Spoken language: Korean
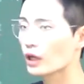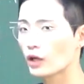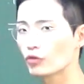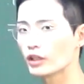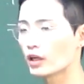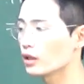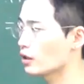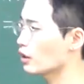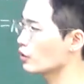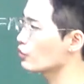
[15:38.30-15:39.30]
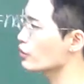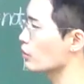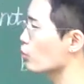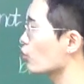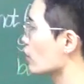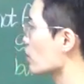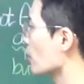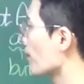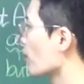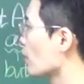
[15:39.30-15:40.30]
단위인가? 내가 이건 잘
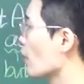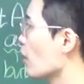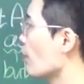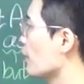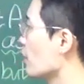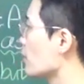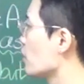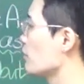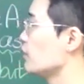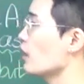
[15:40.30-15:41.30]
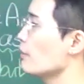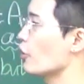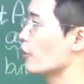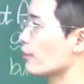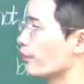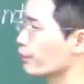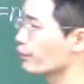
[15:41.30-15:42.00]
모르겠어. 내가 만약에 집을 사면